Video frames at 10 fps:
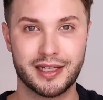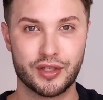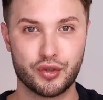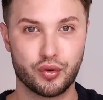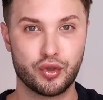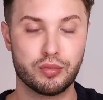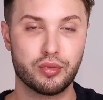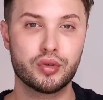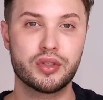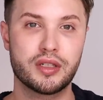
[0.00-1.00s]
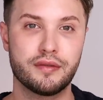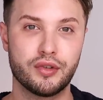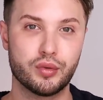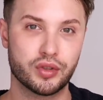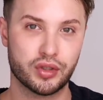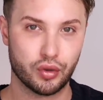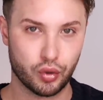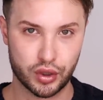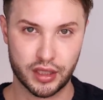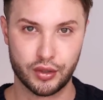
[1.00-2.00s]
dass YouTube uns die Views
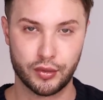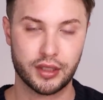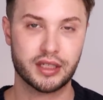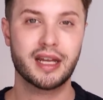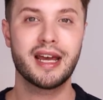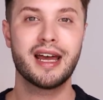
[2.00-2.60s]
runterdrückt.